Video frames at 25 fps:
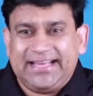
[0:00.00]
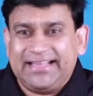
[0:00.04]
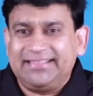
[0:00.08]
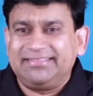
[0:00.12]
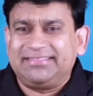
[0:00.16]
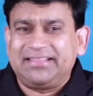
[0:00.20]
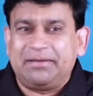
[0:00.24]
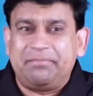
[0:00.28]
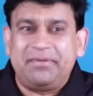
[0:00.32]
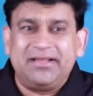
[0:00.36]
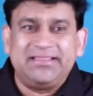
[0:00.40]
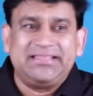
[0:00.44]

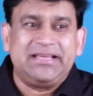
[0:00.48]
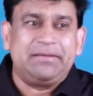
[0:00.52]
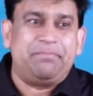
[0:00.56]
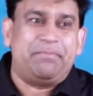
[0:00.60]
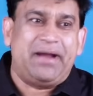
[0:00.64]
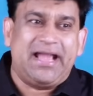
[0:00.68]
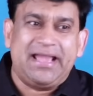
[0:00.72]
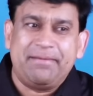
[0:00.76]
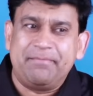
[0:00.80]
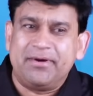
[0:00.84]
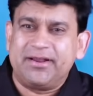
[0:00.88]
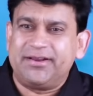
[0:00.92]
ఎంతమంది
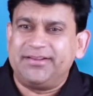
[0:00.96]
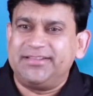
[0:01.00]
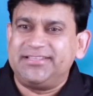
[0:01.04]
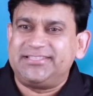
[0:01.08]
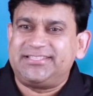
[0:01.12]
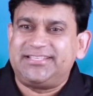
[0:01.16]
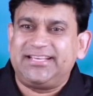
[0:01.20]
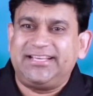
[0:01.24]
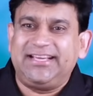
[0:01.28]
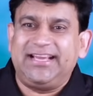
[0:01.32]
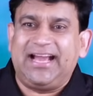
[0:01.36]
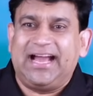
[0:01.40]
మహిమ
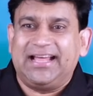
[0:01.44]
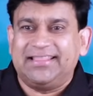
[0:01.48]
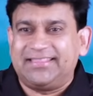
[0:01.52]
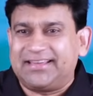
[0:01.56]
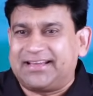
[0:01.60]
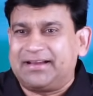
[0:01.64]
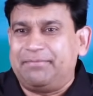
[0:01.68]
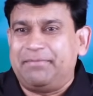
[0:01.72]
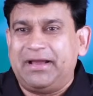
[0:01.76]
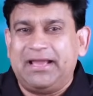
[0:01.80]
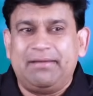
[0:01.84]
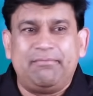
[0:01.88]
నుంచి
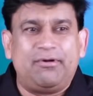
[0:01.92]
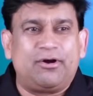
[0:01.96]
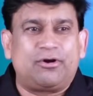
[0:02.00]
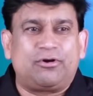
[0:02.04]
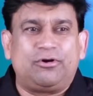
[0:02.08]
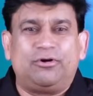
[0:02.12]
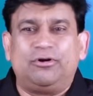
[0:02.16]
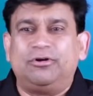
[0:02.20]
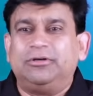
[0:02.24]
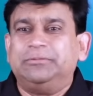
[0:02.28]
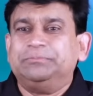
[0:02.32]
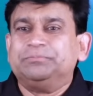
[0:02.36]
అధిక
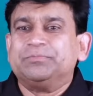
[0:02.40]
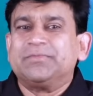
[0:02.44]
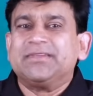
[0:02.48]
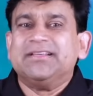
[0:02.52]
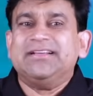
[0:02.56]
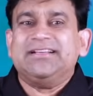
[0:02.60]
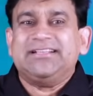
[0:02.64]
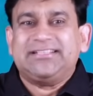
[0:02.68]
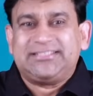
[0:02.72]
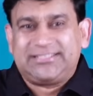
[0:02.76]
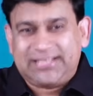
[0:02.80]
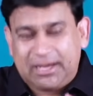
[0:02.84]
మహిమకు
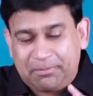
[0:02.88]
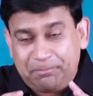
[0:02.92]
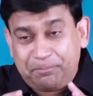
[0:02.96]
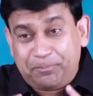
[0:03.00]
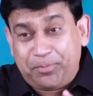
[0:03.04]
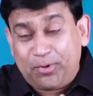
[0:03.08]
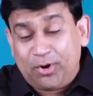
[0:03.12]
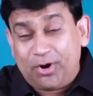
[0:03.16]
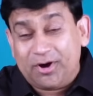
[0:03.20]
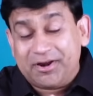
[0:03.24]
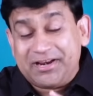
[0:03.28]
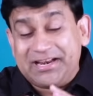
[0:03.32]

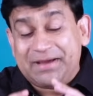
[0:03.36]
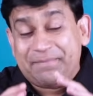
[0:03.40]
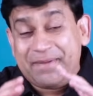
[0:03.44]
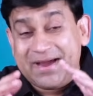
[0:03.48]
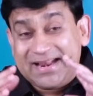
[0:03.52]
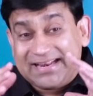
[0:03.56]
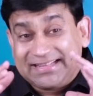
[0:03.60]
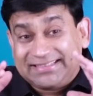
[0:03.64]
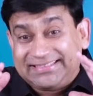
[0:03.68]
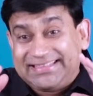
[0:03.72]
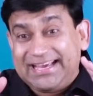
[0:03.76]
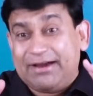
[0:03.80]

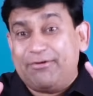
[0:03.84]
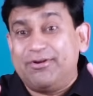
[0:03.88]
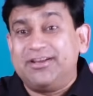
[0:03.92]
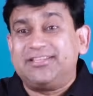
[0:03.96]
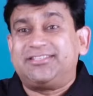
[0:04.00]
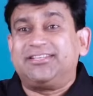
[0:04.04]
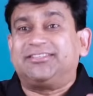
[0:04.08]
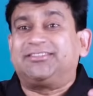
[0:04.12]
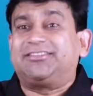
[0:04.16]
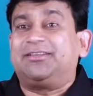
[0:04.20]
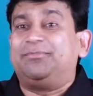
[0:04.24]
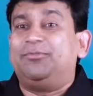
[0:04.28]
సంపూర్ణమైన
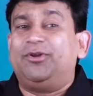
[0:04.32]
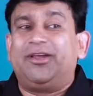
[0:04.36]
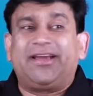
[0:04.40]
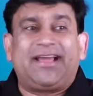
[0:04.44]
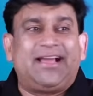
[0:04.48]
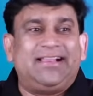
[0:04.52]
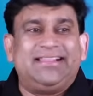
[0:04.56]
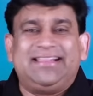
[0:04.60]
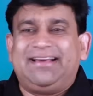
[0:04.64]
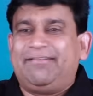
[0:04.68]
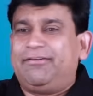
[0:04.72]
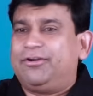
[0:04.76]
దేవుని
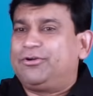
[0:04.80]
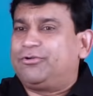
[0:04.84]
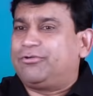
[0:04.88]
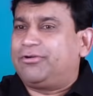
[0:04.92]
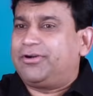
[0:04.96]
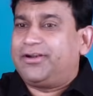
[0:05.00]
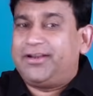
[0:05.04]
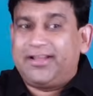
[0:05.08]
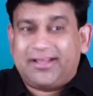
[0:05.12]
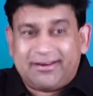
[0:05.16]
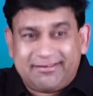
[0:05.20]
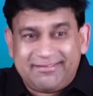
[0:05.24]
చిత్తంలోకి వెళ్దాం
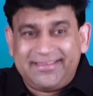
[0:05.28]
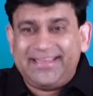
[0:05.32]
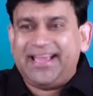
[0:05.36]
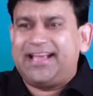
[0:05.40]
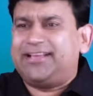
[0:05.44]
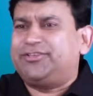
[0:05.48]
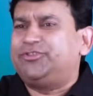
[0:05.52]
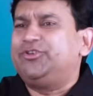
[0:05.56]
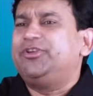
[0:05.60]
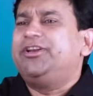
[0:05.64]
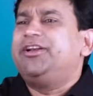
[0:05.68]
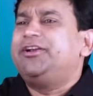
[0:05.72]
అనుకుంటున్నారు
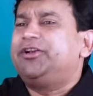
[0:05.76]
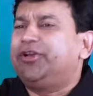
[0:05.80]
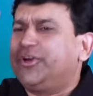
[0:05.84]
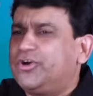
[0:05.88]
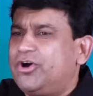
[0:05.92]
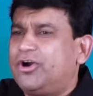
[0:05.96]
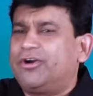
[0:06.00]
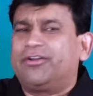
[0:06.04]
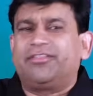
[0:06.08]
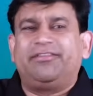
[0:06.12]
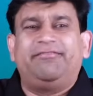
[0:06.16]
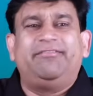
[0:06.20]
ఎస్ యూనిట్
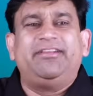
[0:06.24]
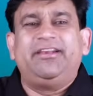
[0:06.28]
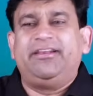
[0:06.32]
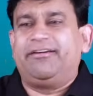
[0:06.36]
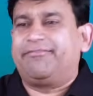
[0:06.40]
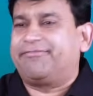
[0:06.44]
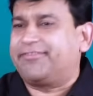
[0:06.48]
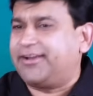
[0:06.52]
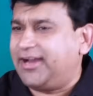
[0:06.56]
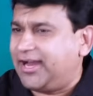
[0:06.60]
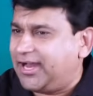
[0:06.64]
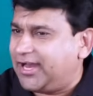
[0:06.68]
గో టు ద
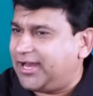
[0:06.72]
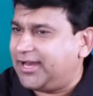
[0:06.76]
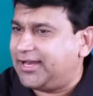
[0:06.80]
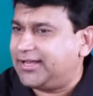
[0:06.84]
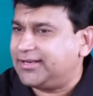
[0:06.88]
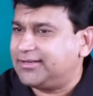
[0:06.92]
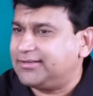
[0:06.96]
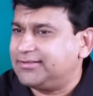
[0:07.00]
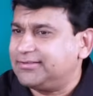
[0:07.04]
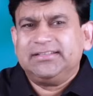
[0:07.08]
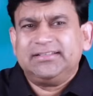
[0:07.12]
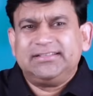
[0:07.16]
విల్ ఆఫ్ గాడ్
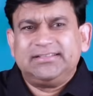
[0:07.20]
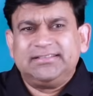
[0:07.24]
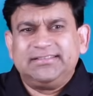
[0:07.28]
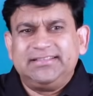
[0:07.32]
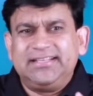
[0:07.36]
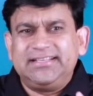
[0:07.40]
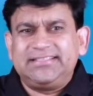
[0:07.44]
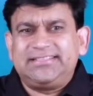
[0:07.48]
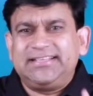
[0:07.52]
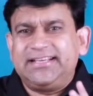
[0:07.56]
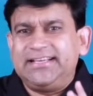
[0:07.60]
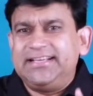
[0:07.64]

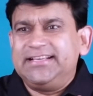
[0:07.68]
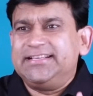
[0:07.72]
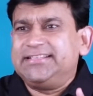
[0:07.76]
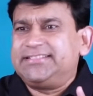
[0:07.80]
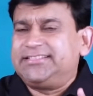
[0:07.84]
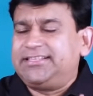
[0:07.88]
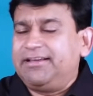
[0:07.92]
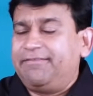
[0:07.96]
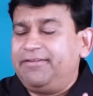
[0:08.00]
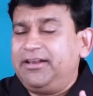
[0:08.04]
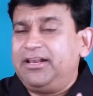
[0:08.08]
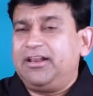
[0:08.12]
దిస్
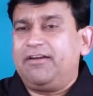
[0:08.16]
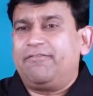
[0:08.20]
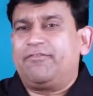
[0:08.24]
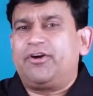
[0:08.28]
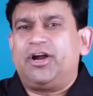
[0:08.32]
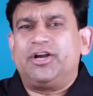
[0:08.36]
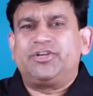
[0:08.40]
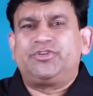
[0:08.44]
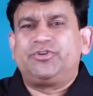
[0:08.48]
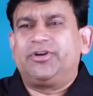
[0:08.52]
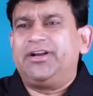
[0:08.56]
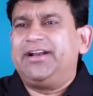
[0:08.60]
ఈజ్ ద విల్ ఆఫ్
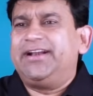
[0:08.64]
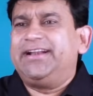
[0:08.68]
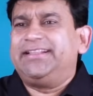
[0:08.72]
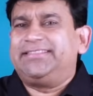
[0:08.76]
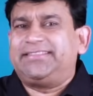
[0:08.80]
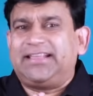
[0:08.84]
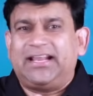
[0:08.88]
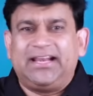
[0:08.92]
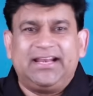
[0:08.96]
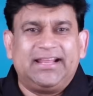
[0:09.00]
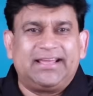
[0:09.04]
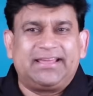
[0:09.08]
గాడ్ చూడండి
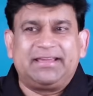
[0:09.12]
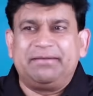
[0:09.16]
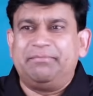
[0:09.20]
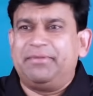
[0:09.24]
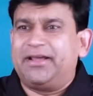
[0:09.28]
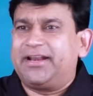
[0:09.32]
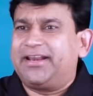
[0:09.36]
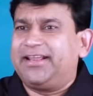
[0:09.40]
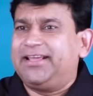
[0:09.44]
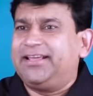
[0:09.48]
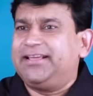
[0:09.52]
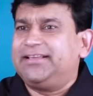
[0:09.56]
తల్లికి
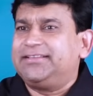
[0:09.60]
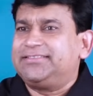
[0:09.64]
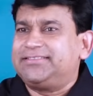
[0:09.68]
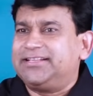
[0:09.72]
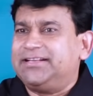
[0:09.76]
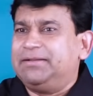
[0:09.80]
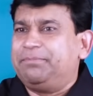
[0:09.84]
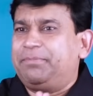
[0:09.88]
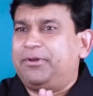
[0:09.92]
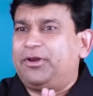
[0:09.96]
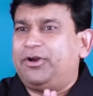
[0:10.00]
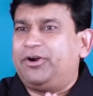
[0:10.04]
మరి
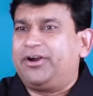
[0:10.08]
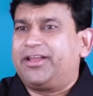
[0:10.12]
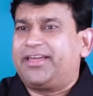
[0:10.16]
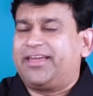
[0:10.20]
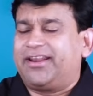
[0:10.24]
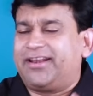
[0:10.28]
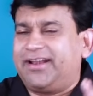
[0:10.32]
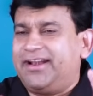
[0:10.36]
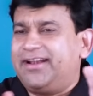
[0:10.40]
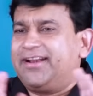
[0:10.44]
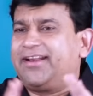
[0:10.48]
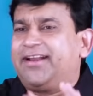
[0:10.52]

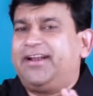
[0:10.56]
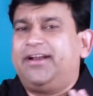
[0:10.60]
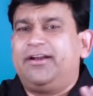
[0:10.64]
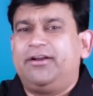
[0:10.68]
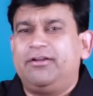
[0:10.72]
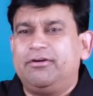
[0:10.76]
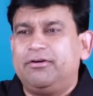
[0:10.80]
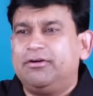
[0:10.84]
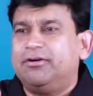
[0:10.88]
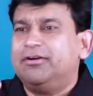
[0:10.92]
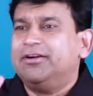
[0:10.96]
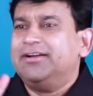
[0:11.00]
చిన్నపిల్లోడికి రెండు
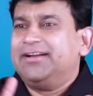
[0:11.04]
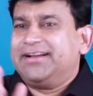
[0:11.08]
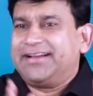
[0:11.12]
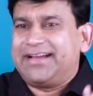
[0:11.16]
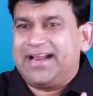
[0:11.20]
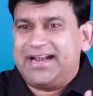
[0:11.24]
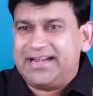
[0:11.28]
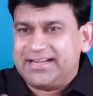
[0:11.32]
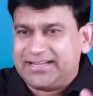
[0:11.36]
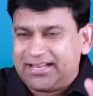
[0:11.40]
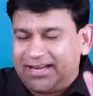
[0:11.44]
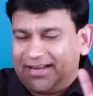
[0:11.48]
రెండు
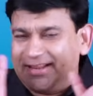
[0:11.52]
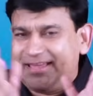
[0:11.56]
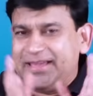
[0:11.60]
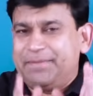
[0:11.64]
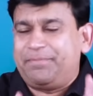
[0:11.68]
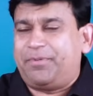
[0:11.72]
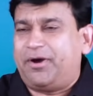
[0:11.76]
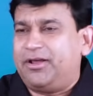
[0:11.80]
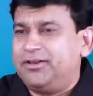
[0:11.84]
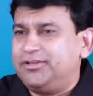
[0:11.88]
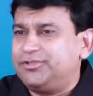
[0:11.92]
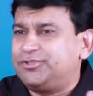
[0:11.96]

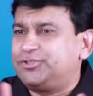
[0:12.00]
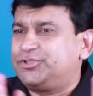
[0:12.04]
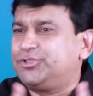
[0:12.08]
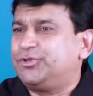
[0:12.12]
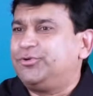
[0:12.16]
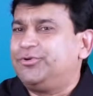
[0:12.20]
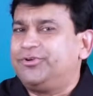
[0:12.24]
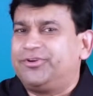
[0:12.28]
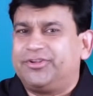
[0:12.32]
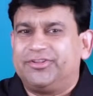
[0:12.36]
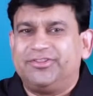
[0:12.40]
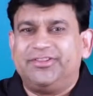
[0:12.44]
గంటలకి పాలిస్తూ
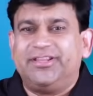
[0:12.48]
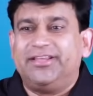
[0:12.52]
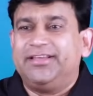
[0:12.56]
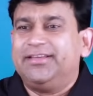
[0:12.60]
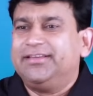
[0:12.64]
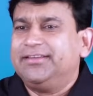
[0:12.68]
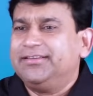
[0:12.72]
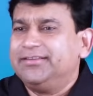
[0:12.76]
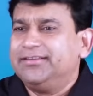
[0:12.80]
ఉంటుంది